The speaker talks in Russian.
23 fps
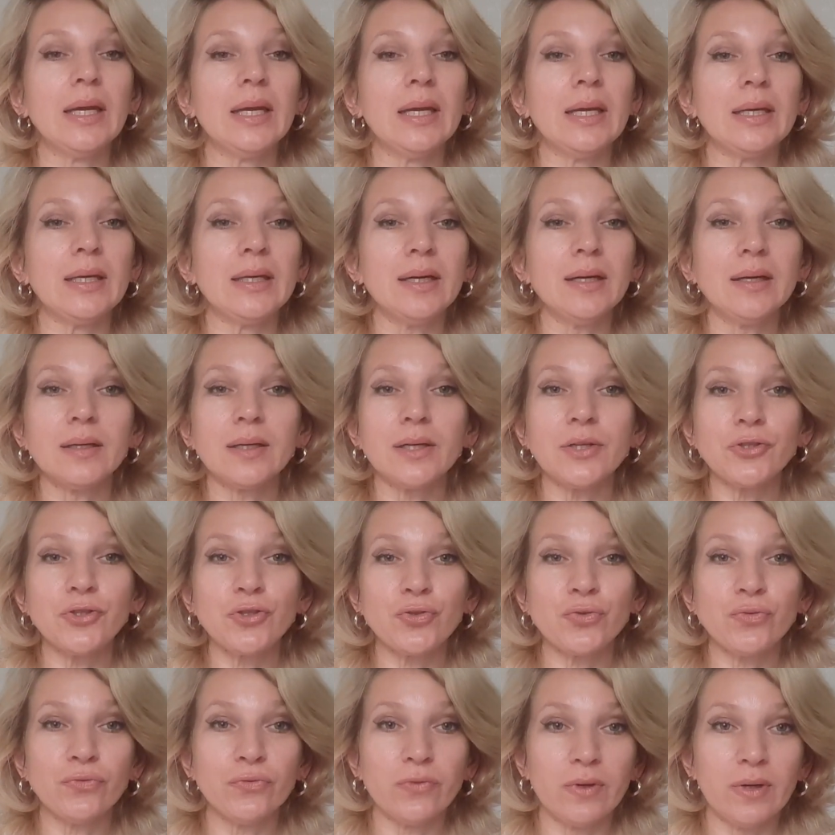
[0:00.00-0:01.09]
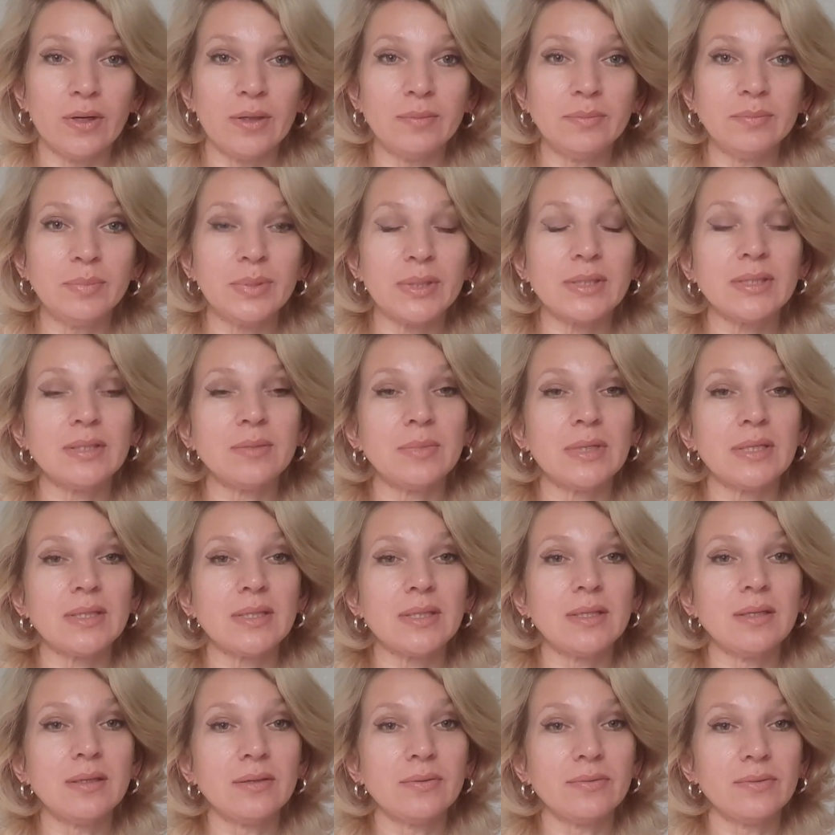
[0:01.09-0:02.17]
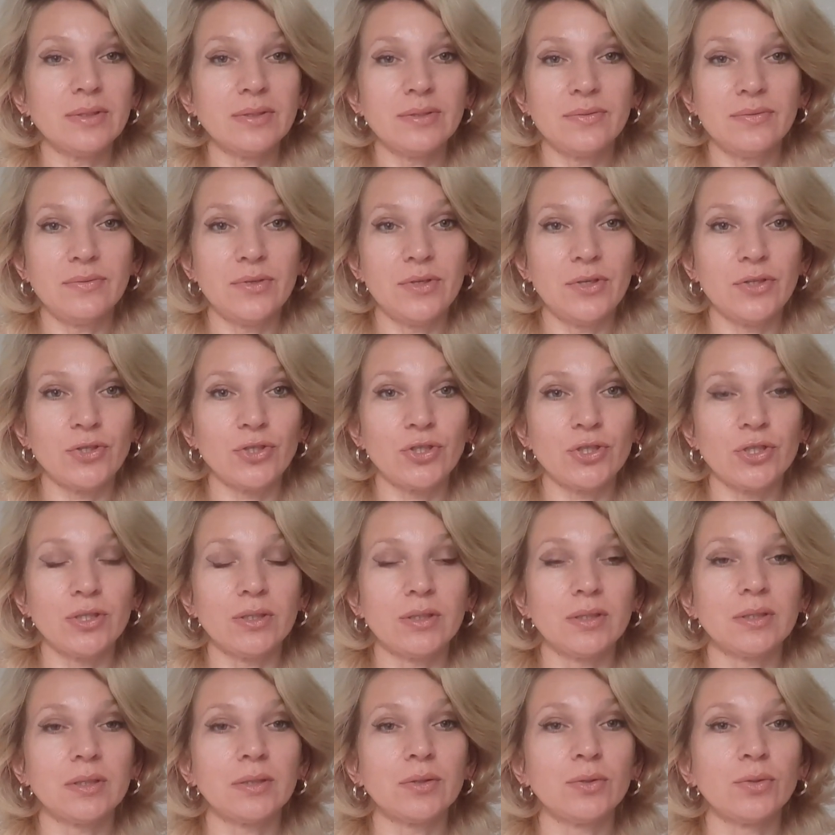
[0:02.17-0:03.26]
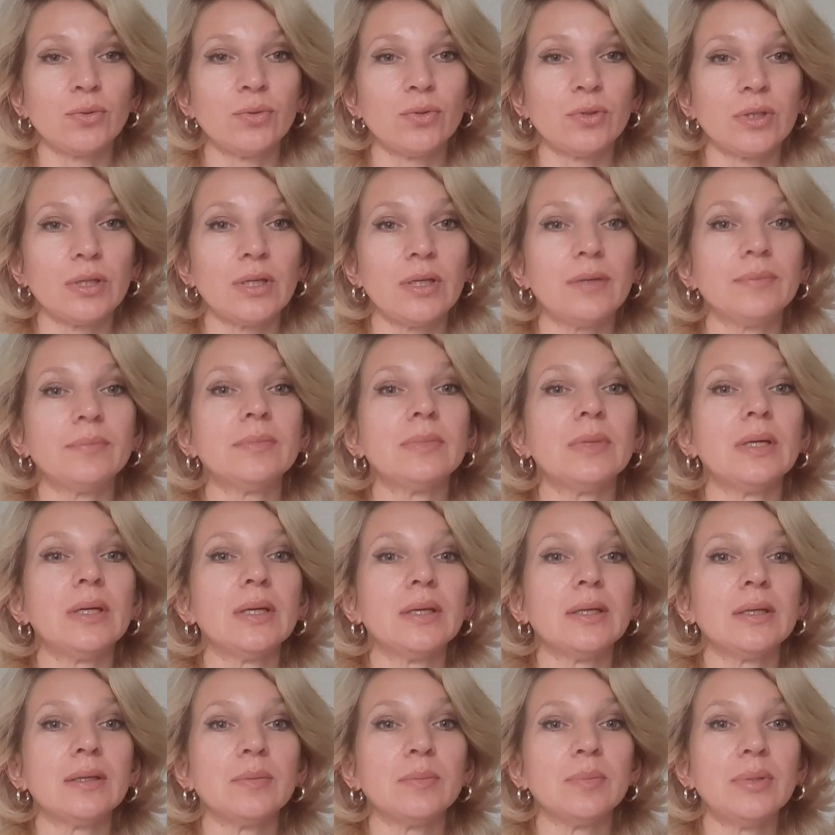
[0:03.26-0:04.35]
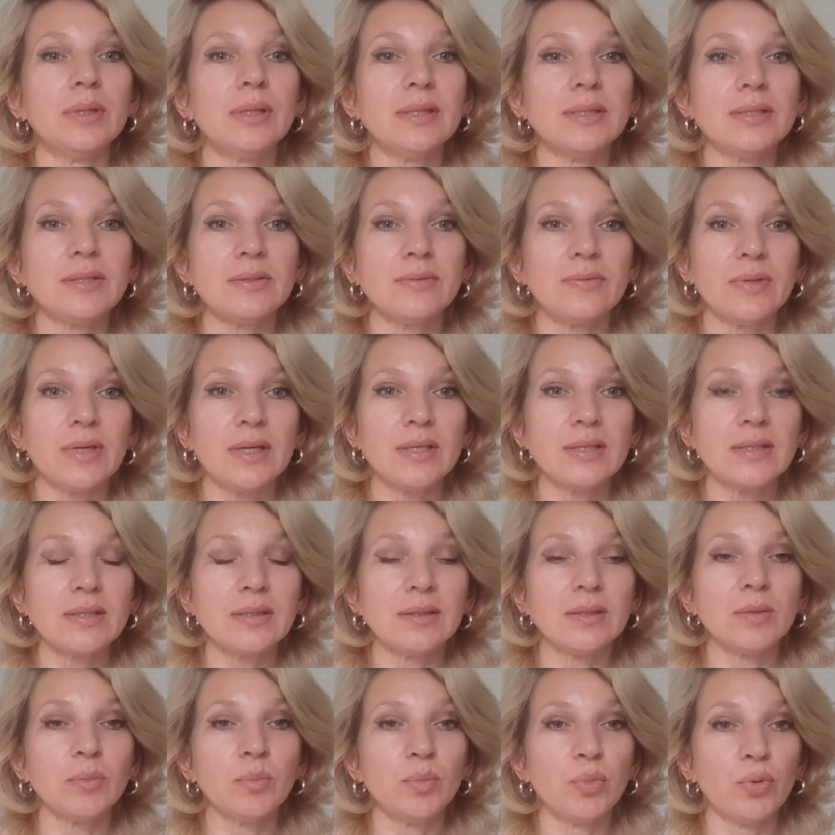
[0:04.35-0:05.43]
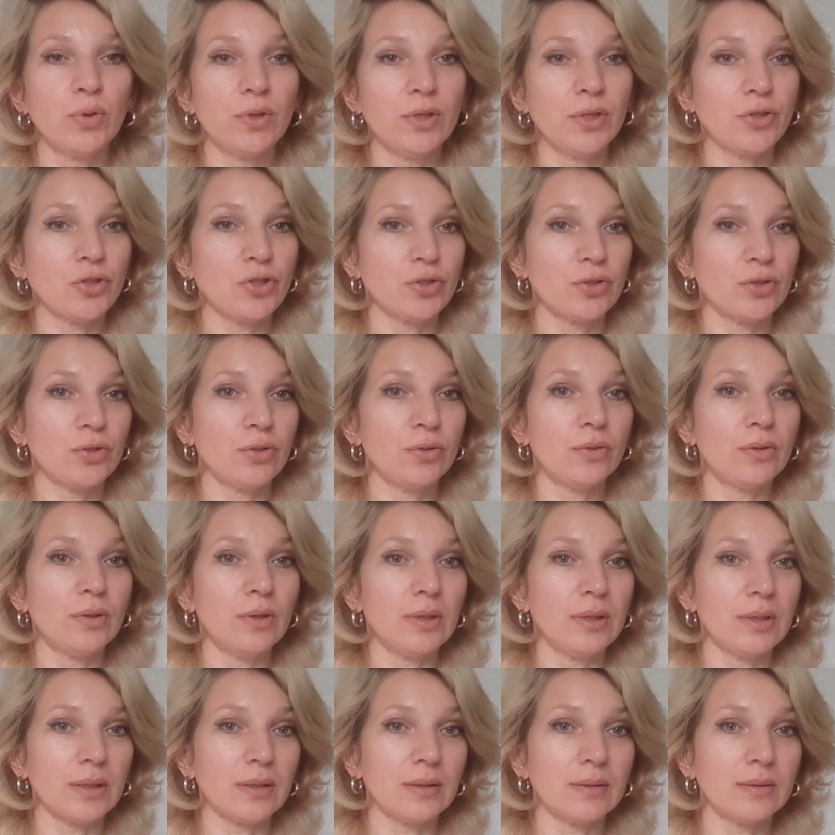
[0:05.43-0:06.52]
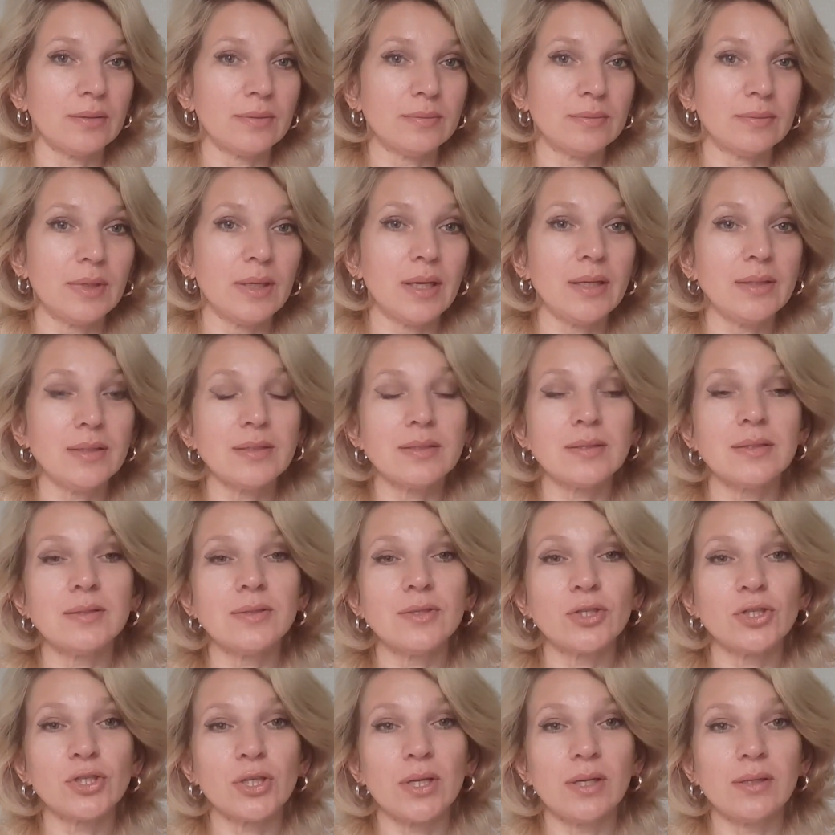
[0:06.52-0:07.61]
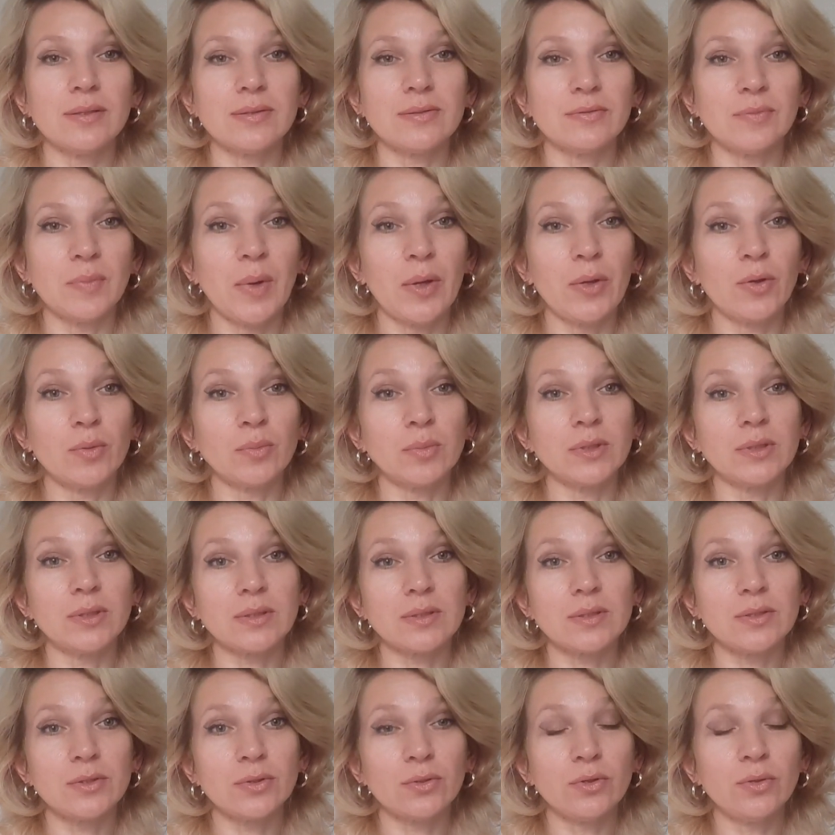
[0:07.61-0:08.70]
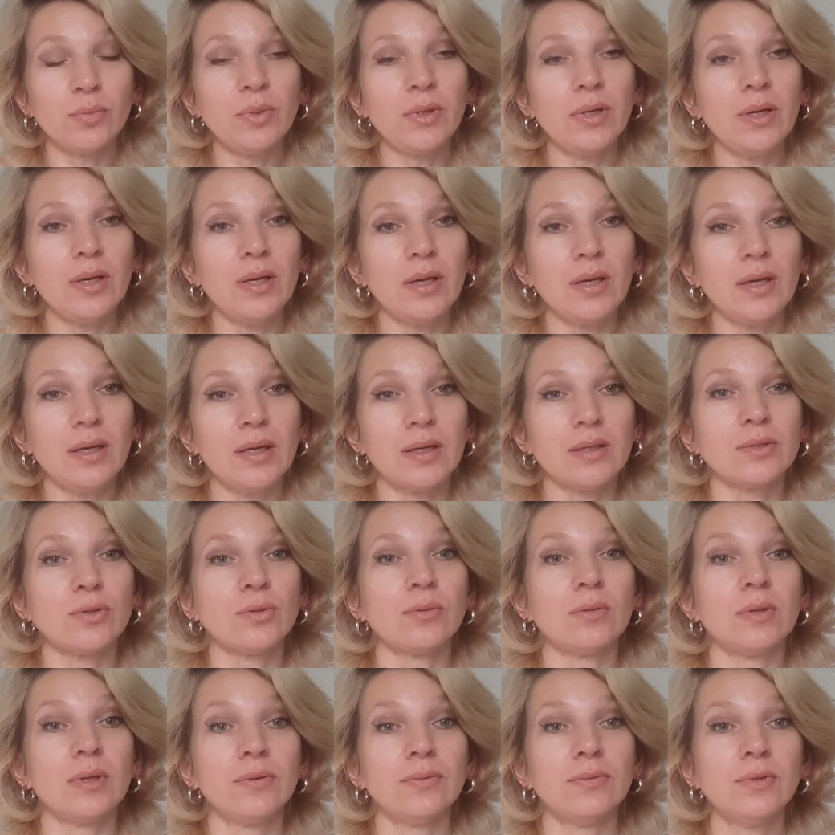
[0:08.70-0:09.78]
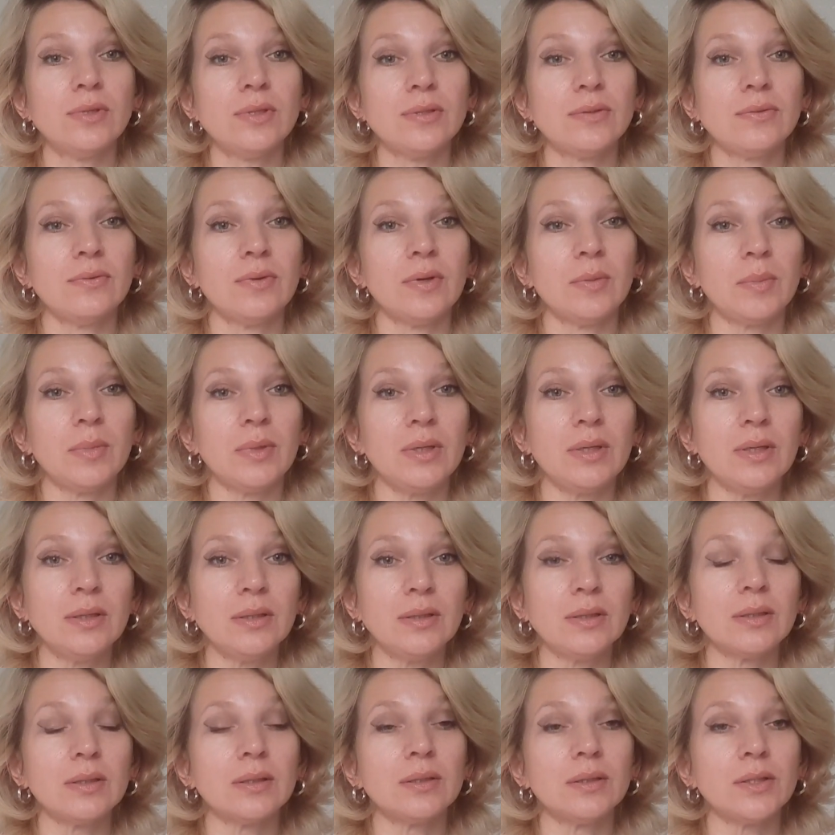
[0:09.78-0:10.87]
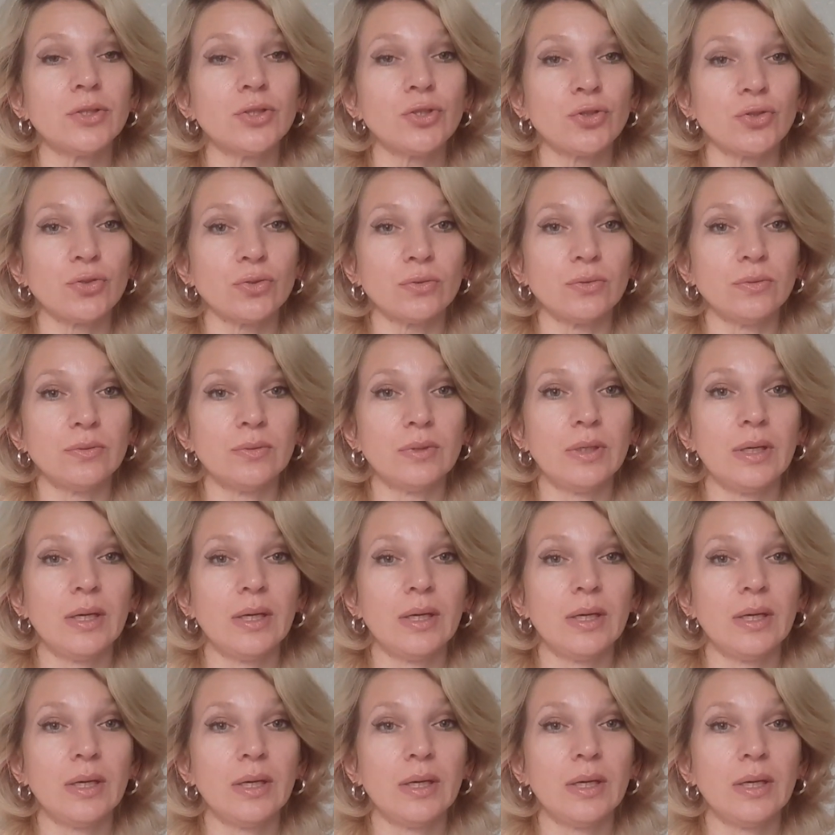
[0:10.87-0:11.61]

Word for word: Я хочу вам продемонстрировать вещи, которые были связаны более четырех лет. И они задержались в моем гардеробе, и я с удовольствием их ношу